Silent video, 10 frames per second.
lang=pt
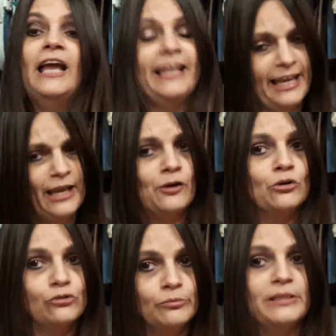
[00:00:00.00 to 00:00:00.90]
Quem é
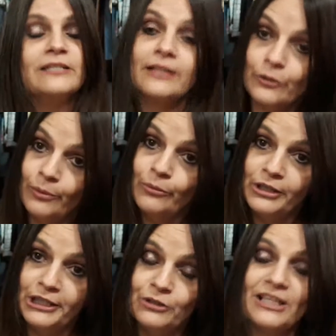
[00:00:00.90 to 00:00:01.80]
consumista como
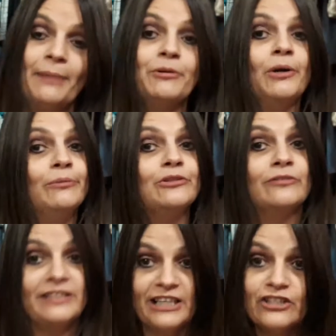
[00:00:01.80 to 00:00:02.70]
eu sabe como isso vai
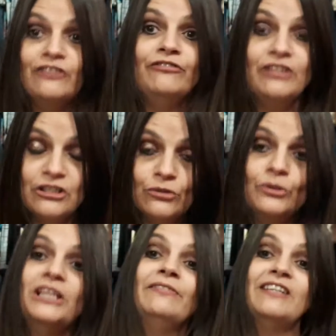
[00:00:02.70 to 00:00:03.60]
ser difícil
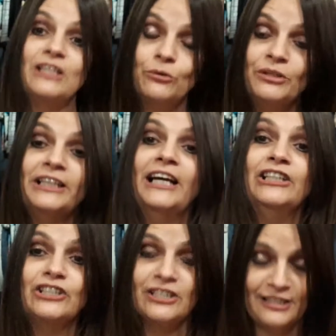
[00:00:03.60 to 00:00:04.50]
e que vai ser um
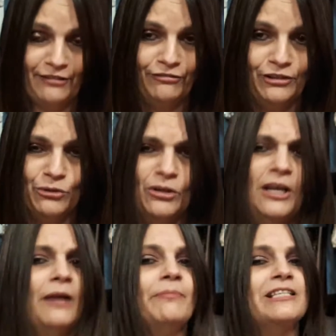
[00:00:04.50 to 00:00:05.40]
grande desafio.
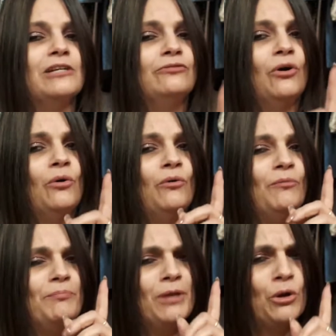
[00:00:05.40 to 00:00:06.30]
Mas eu vou
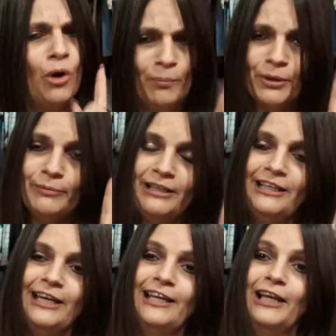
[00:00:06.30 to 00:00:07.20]
me
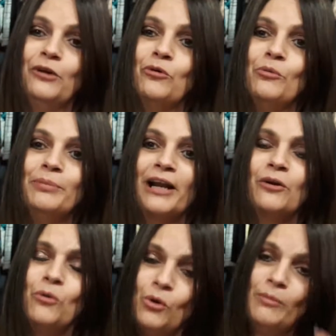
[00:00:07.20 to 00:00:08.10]
comprometer a não comprar
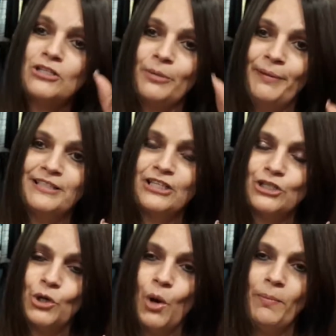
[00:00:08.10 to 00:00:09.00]
uma só peça de
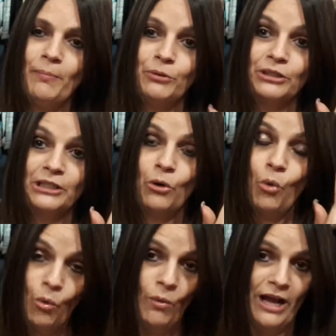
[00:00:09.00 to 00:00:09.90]
roupa por
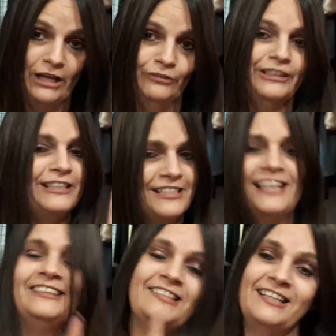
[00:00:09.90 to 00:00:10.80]
um ano,
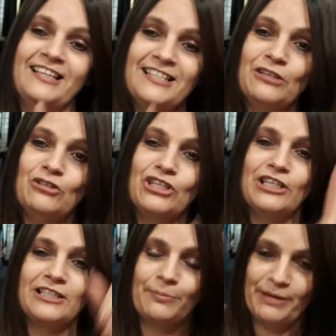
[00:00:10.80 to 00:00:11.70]
365
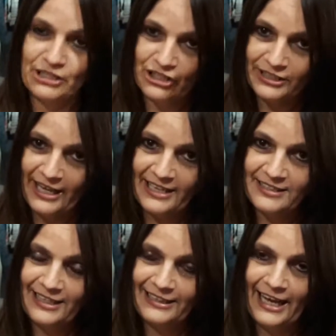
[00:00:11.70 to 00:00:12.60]
dias a partir
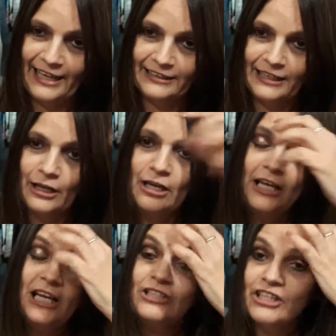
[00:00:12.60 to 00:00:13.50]
desta data.
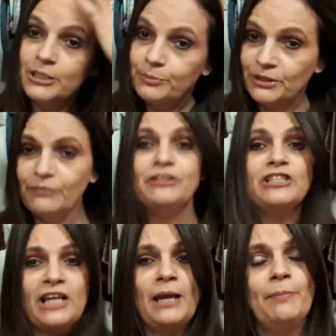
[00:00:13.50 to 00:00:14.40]
Gente, porque vocês
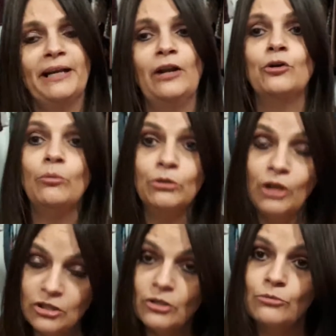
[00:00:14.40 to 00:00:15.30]
já repararam como
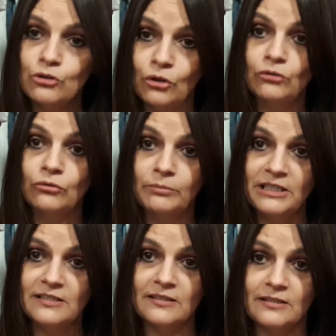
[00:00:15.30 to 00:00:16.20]
nós somos
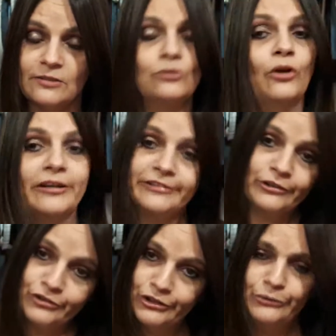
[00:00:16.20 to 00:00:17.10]
consumistas? Nós, que eu
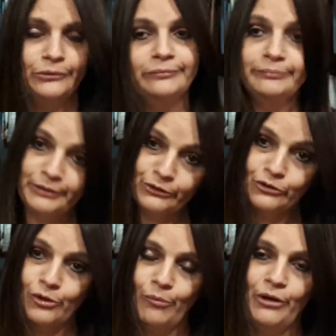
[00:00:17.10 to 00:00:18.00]
digo, pessoas
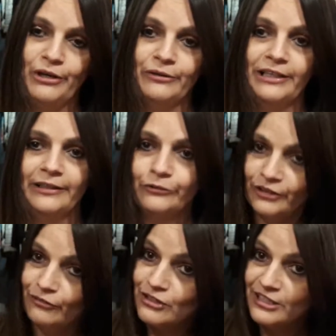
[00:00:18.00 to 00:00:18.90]
como eu, né? Não sei
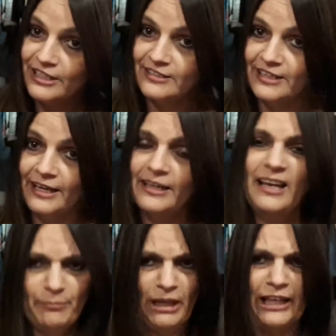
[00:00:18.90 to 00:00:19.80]
vocês, né?
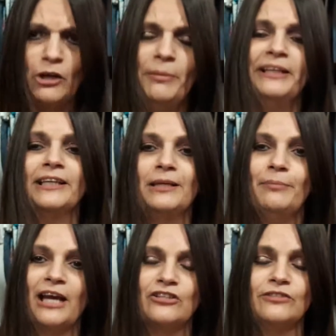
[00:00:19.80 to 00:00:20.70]
Até comenta aqui
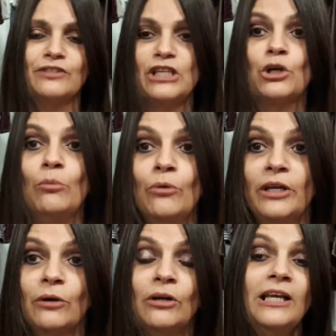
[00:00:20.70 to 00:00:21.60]
embaixo se você é como
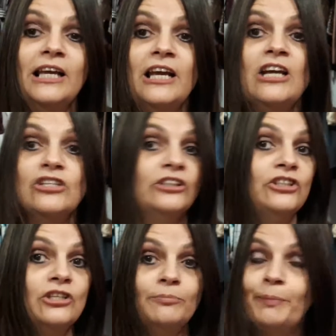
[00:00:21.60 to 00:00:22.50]
eu. Gente, a
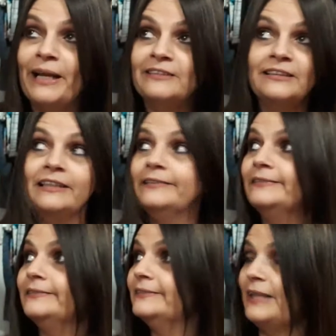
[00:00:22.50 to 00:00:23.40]
gente parece que
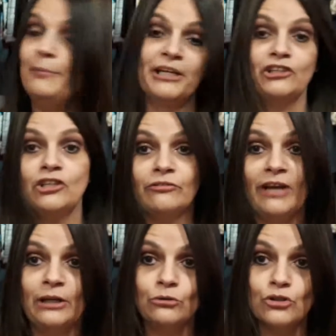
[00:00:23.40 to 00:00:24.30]
sempre que a gente
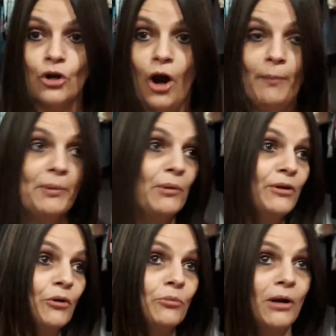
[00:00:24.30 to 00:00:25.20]
vai no shopping ou em
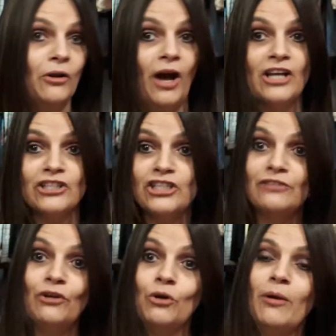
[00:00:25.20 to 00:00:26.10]
alguma loja, a gente
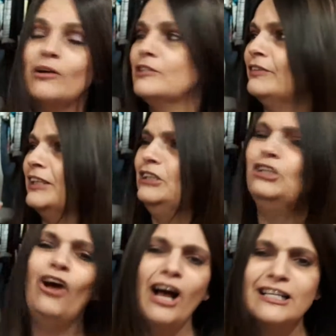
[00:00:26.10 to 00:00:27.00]
vê alguma coisa e fala,
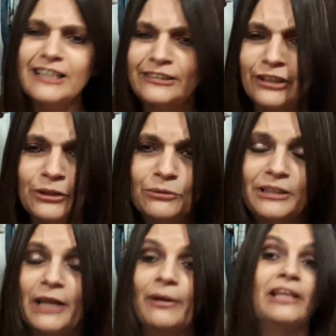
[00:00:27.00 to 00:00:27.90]
nossa, isso eu não
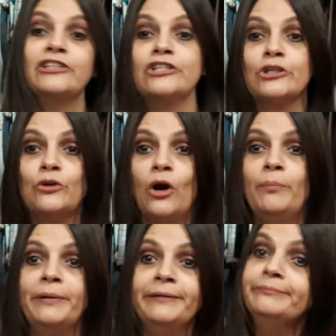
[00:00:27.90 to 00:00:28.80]
tenho. Aí a gente
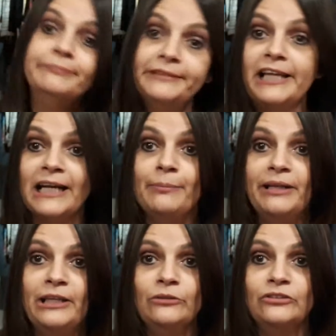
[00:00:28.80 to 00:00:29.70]
compra e acaba
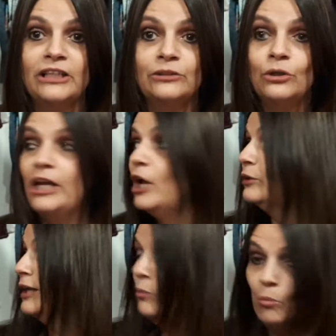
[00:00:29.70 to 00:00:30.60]
nem usando. Eu
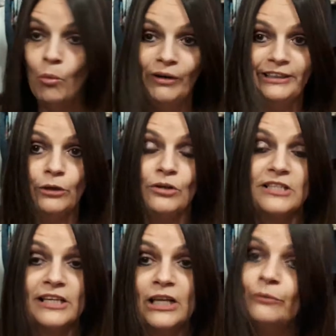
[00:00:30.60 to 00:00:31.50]
tenho muita coisa
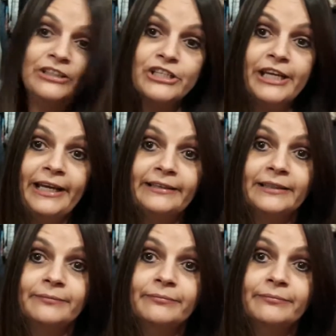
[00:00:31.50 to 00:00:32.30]
aqui com etiqueta.